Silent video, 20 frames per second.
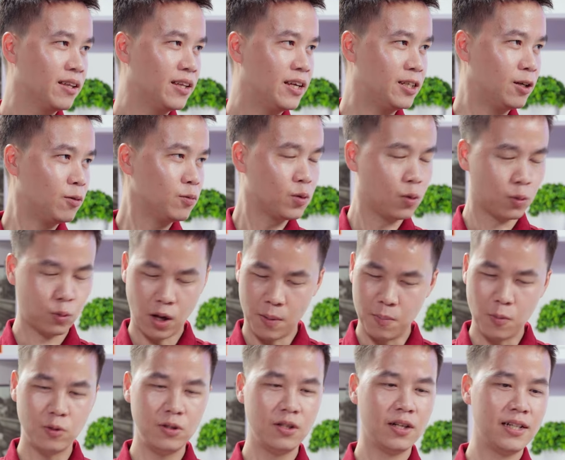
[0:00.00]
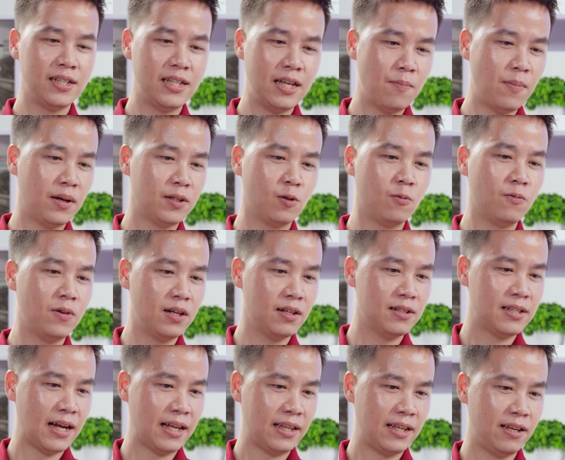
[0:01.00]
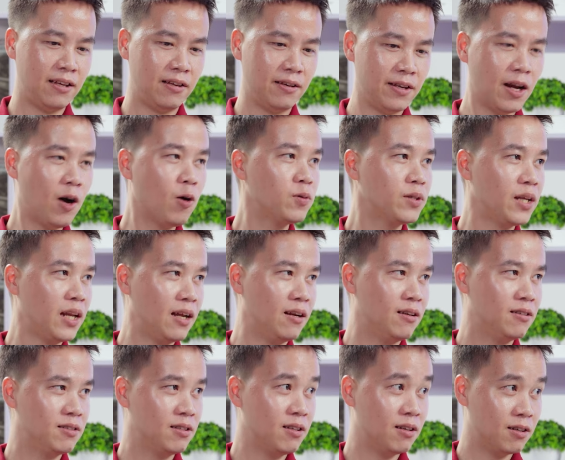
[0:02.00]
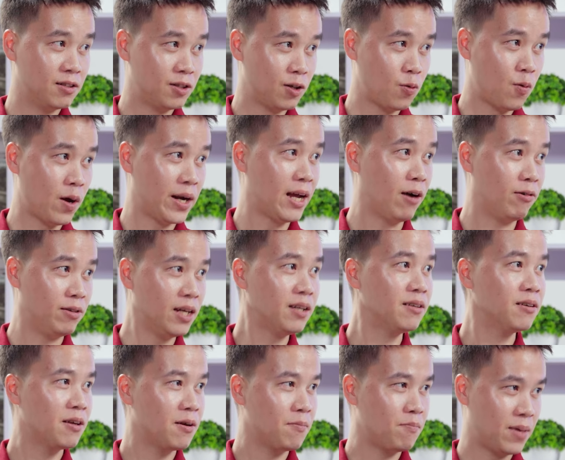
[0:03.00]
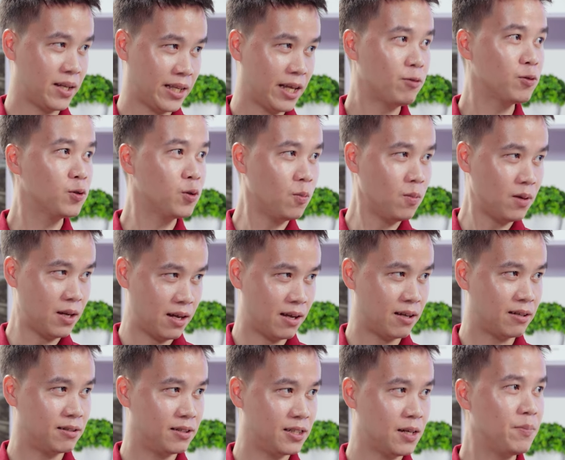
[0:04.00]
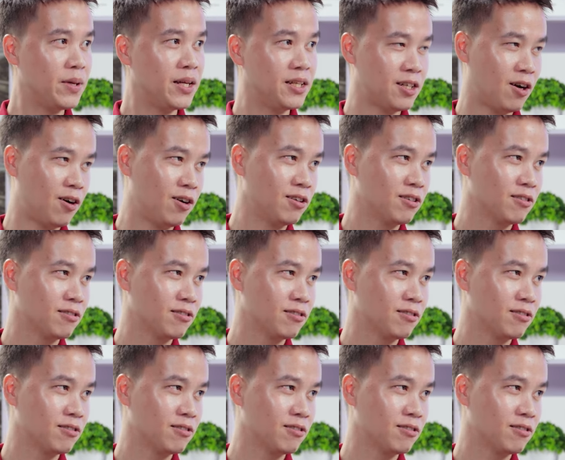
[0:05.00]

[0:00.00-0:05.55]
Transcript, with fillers: thì trong số toàn bộ những cái gì mà Dũng vừa đưa ra thì đâu sẽ là sự lựa chọn hoàn hảo nhất mà theo Dũng là Trâm nên chọn?